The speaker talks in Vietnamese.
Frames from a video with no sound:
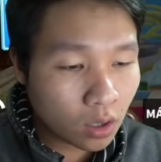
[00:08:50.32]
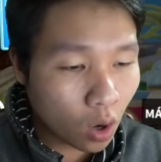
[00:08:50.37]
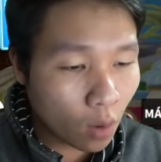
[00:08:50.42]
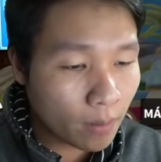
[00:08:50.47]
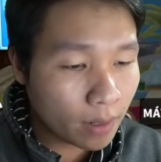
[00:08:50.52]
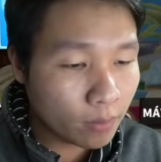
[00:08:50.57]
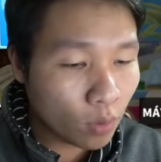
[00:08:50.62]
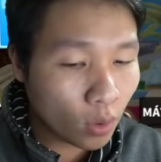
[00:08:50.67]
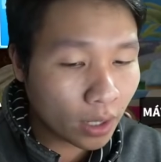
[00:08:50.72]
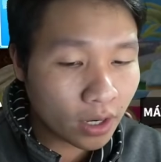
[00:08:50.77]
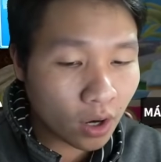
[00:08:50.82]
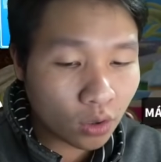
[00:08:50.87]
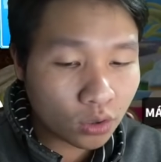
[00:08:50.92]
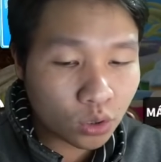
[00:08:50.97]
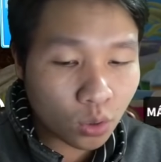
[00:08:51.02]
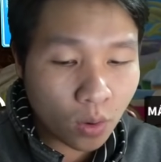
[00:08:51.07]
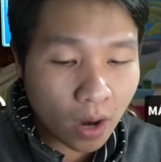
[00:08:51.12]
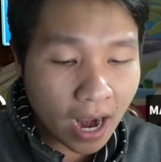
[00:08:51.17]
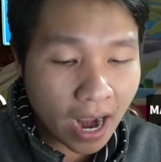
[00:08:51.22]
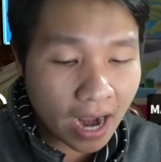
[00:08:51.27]
Ủa, mình mua cái nón
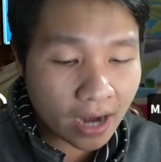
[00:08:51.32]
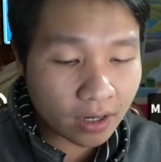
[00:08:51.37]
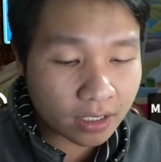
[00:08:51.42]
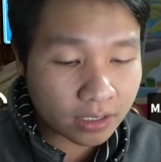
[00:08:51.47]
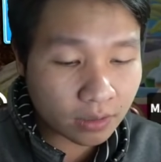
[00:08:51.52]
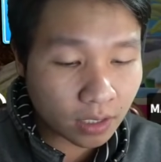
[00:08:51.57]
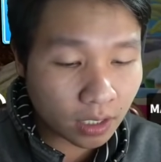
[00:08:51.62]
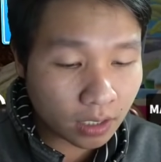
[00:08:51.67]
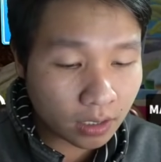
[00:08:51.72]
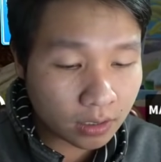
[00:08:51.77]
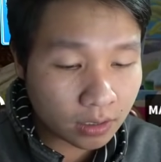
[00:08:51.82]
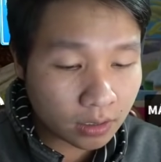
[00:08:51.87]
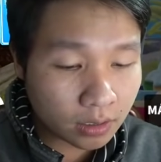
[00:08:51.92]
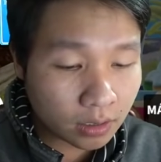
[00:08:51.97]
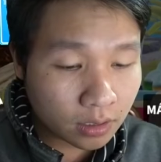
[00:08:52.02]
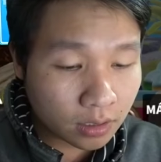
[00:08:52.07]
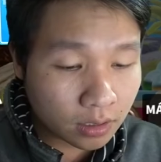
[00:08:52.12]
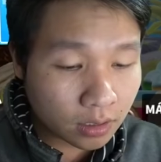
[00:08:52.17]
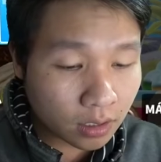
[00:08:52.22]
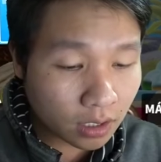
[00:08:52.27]
chúa hề rồi sao nữa
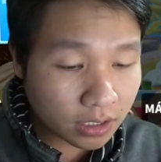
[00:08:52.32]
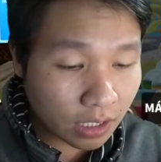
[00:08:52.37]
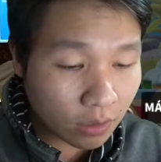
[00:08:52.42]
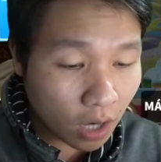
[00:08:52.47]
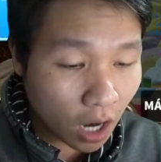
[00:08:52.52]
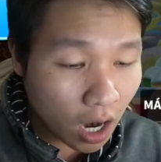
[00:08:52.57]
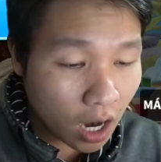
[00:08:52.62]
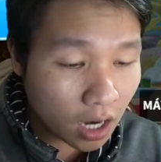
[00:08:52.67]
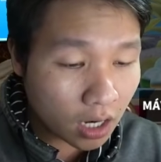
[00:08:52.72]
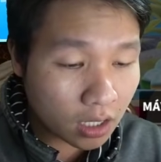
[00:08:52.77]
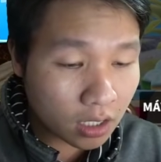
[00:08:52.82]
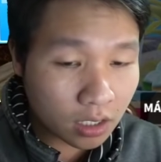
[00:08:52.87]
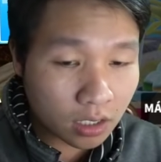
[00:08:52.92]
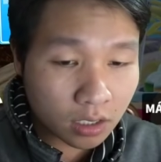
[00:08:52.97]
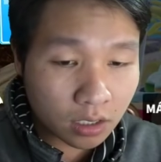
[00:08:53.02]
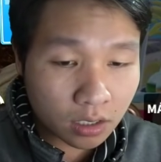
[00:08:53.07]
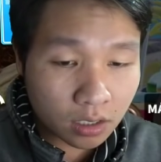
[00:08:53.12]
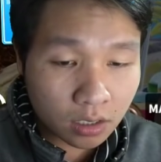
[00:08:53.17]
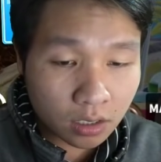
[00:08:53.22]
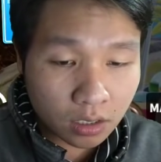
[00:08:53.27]
rồi sao nữa
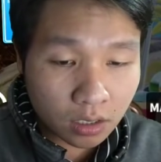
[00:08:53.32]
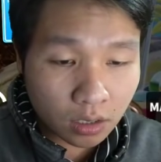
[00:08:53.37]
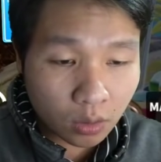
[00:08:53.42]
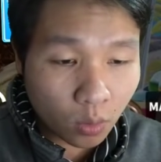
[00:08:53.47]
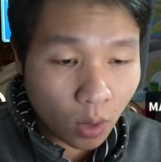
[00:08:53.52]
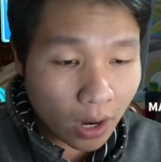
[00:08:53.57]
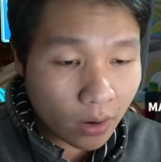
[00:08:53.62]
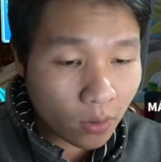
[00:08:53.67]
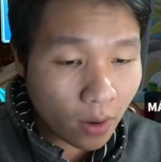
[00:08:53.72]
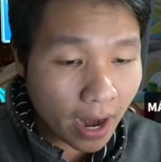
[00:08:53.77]
quay